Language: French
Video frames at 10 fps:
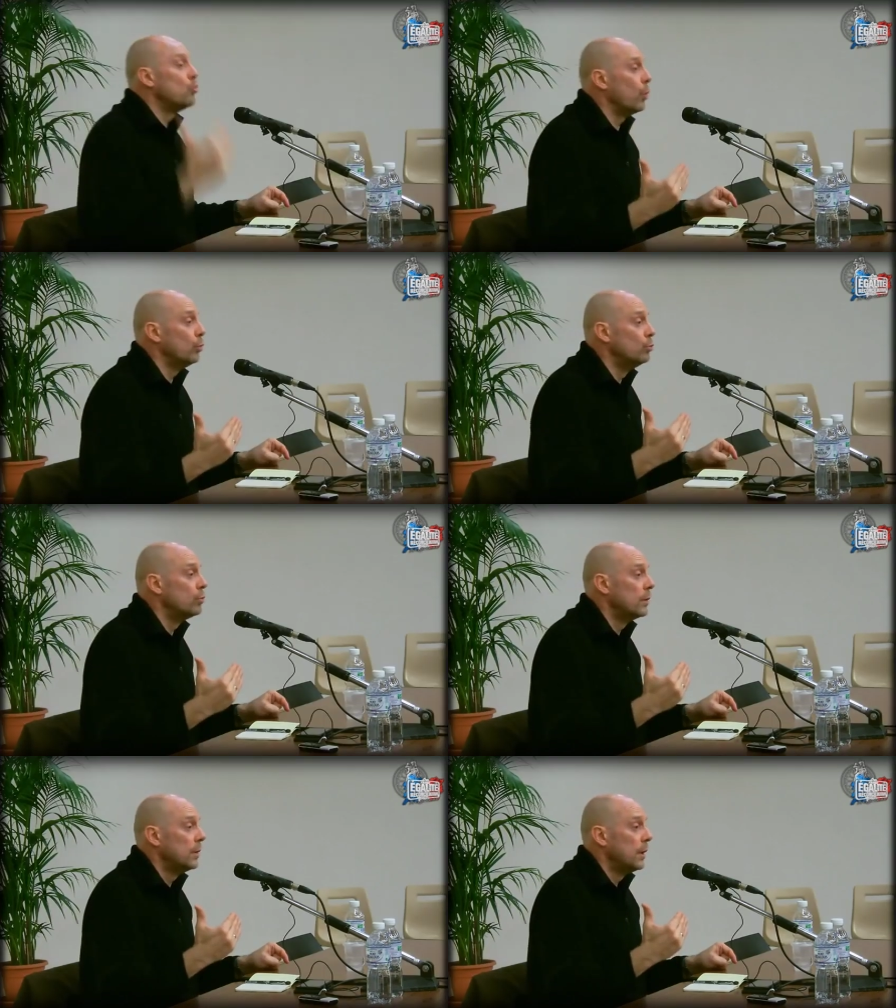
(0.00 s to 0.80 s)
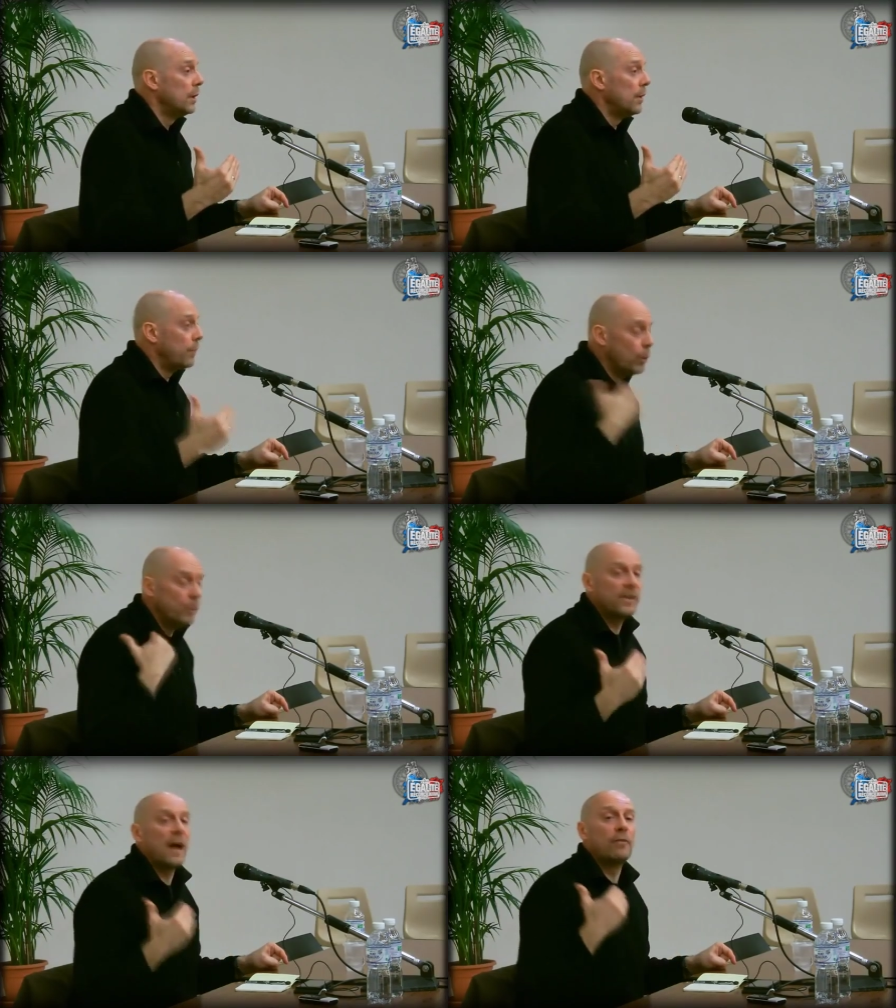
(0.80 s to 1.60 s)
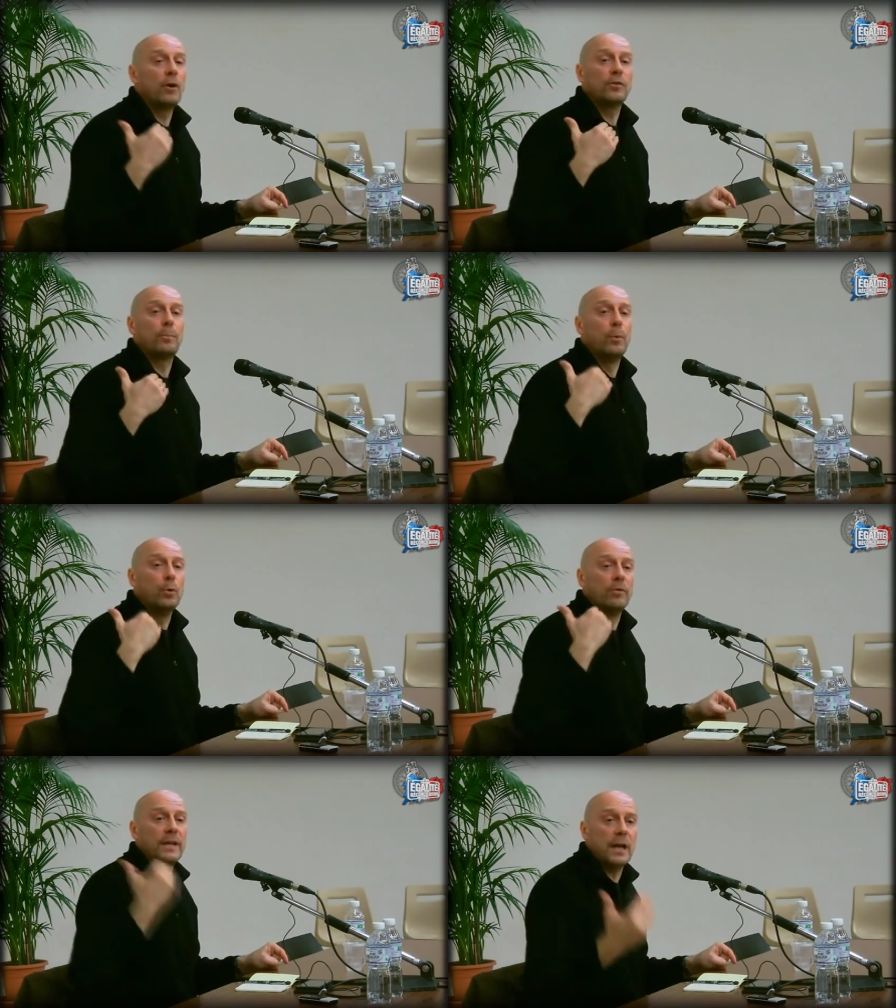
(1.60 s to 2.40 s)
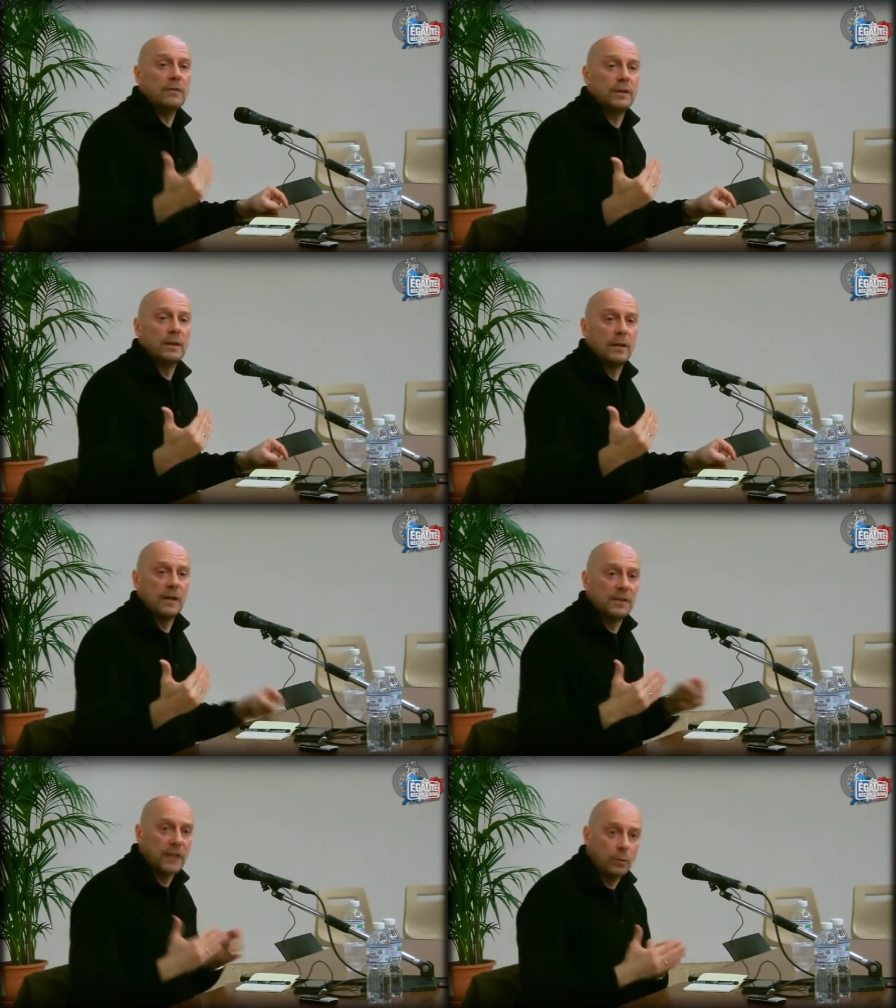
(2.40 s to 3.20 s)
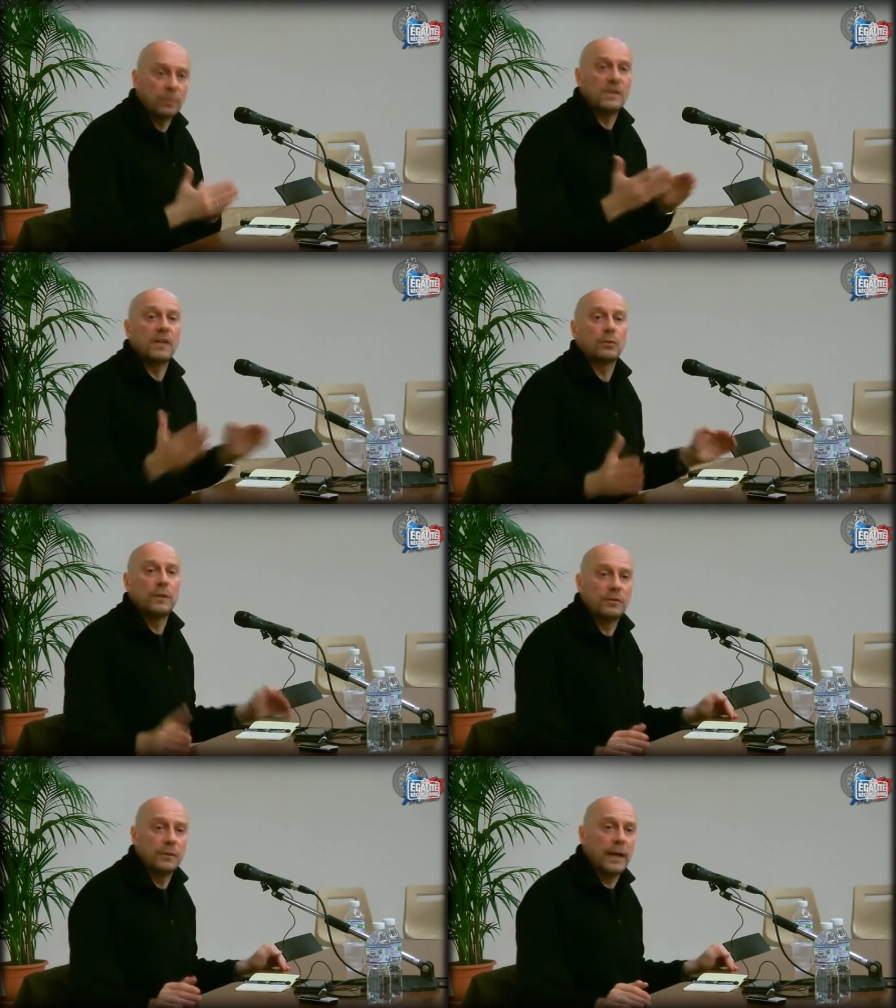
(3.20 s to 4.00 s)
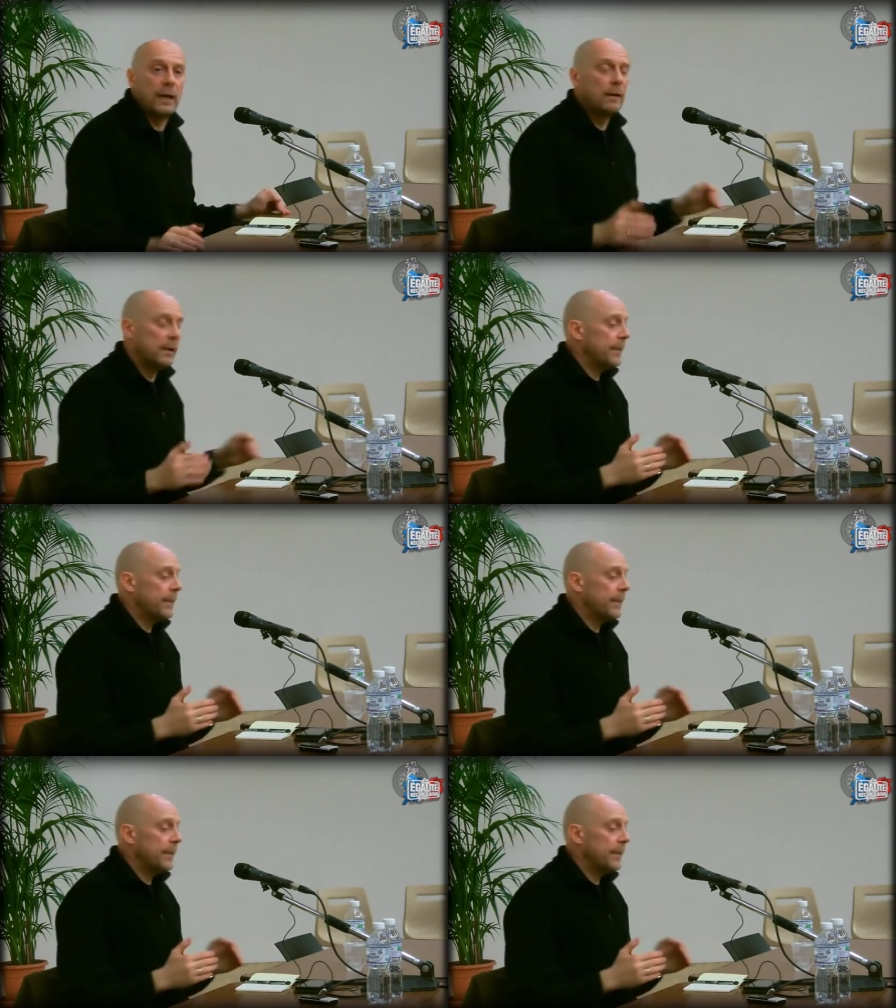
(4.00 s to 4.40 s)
pour nous. Plus ça avance, plus on va y arriver à cette réconciliation nationale,